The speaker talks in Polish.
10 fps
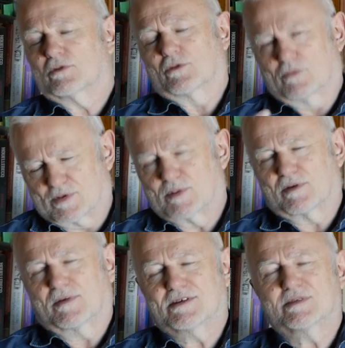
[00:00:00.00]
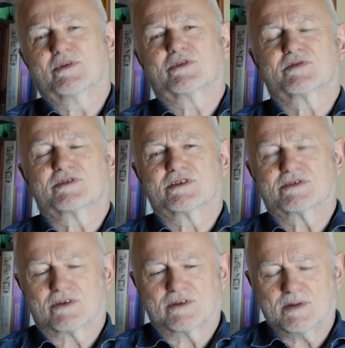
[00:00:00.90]
którą przeprowadzimy oczywiście
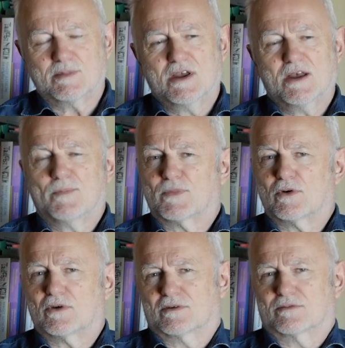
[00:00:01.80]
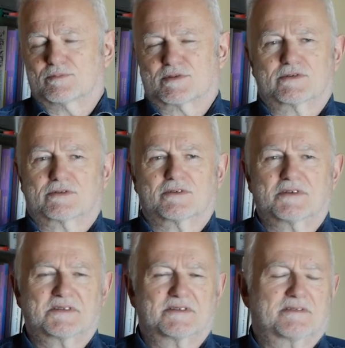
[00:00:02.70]
z rządem, to przecież to
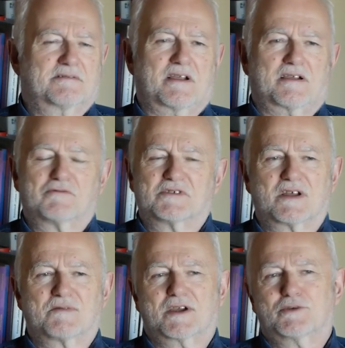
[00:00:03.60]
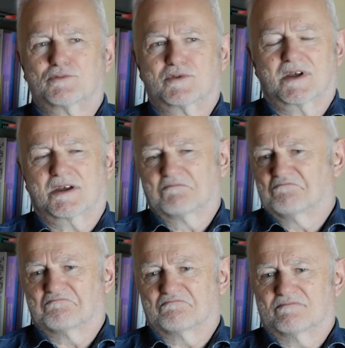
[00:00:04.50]
jest taka ustawa, która
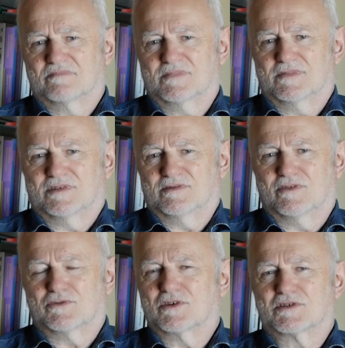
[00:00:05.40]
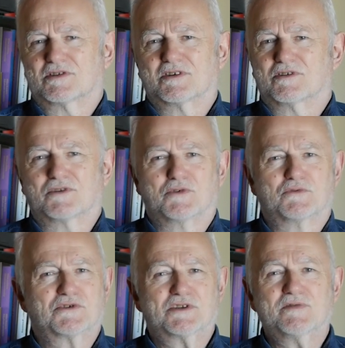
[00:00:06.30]
mm, dotyczy tylko
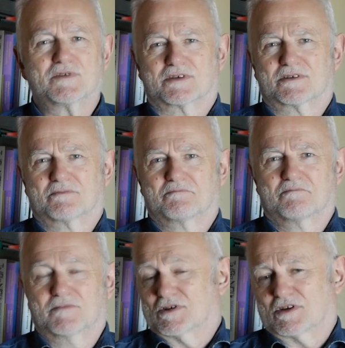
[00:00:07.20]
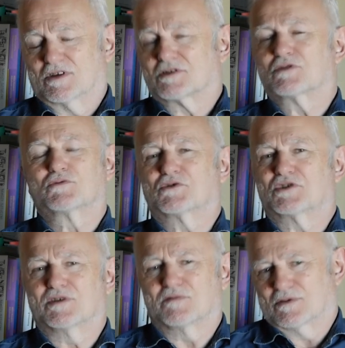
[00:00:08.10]
nieuczciwych. Jeżeli jesteś
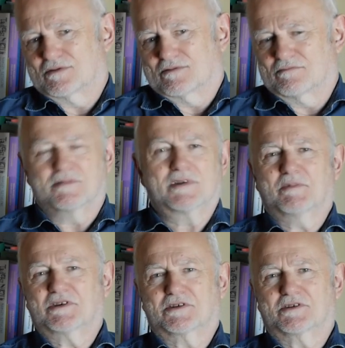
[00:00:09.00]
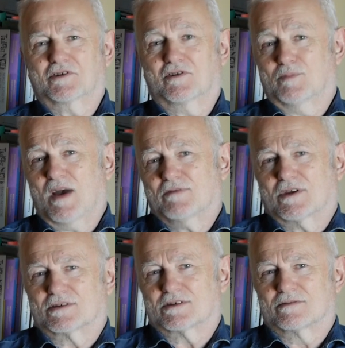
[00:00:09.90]
uczciwy, to nie masz się czego
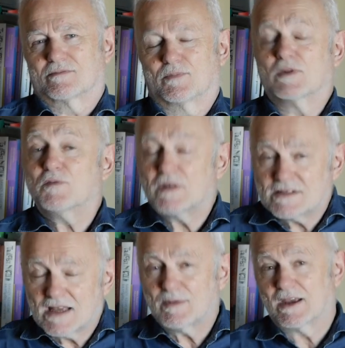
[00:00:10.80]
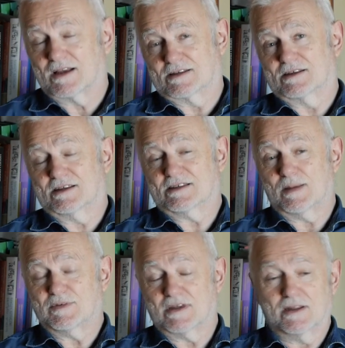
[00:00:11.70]
obawiać. I w tej samej gazecie jest
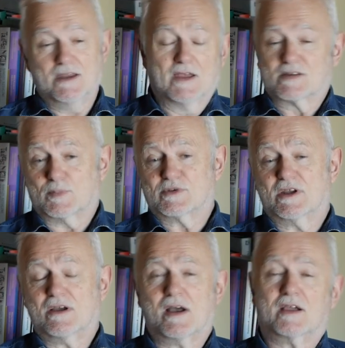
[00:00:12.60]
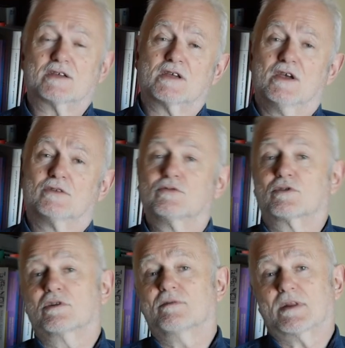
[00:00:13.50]
napisane, że przyjechała jakaś
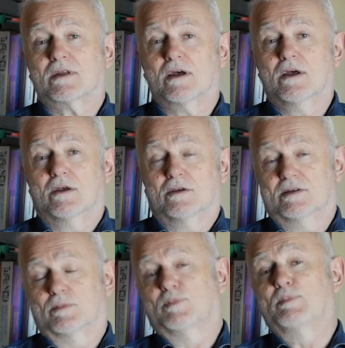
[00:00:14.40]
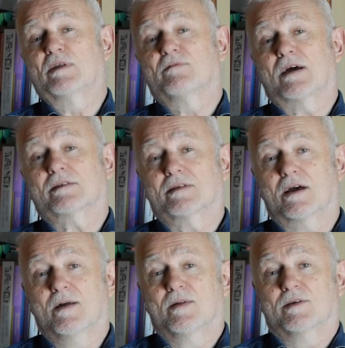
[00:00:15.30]
durnowata, y,
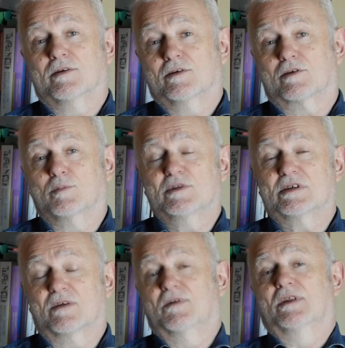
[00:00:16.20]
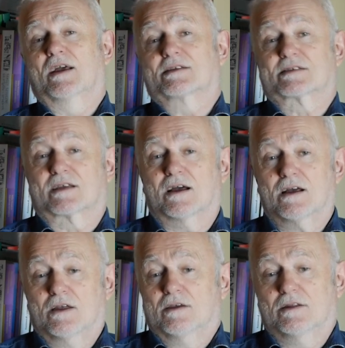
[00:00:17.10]
prywatna y, komisja
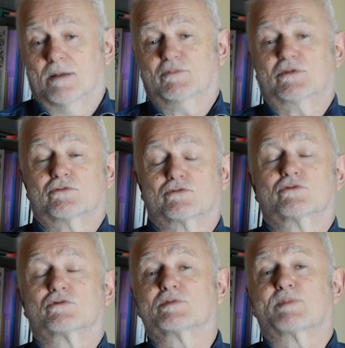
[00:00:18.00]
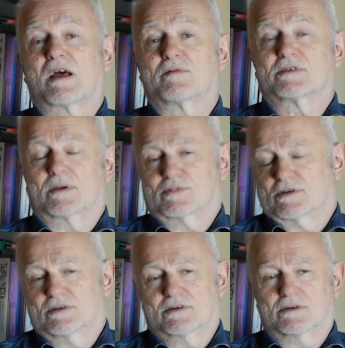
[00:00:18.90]
wenecka i nam przecież ktoś to sprawdza.
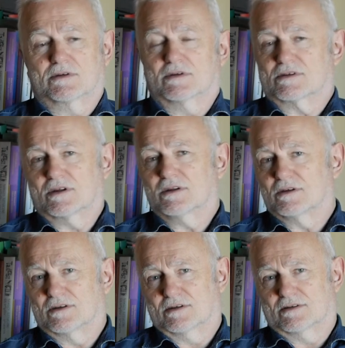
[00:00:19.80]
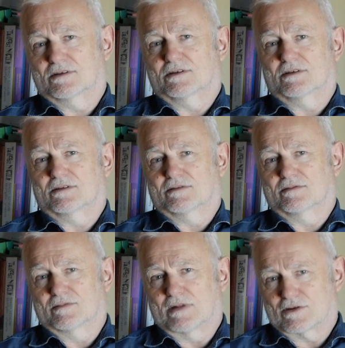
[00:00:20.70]
Przecież jeżeli jesteś,
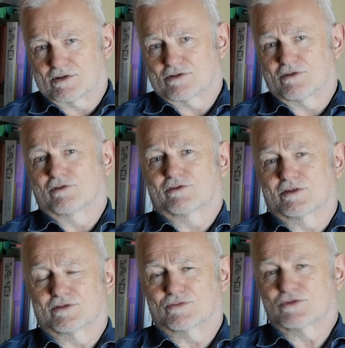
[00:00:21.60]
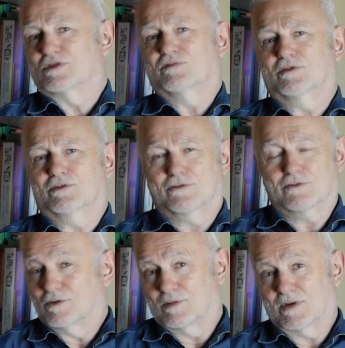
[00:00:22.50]
y, nasz rząd jest uczciwy,
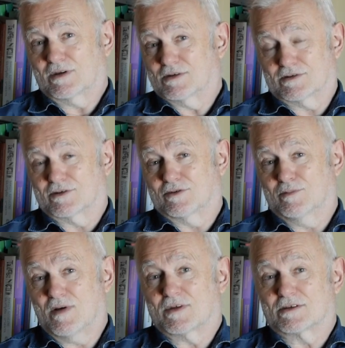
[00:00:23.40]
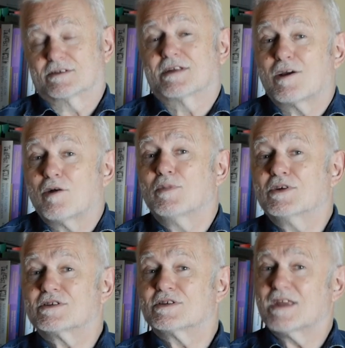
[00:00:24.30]
to nie ma się czego obawiać. Tego
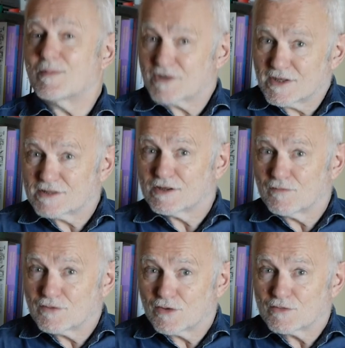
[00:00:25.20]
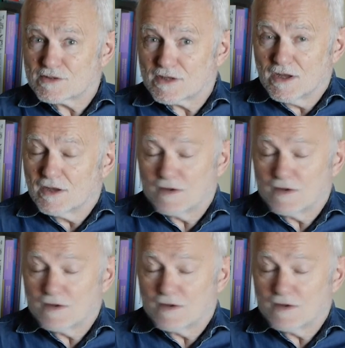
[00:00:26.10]
byś nie przeczytał w książce,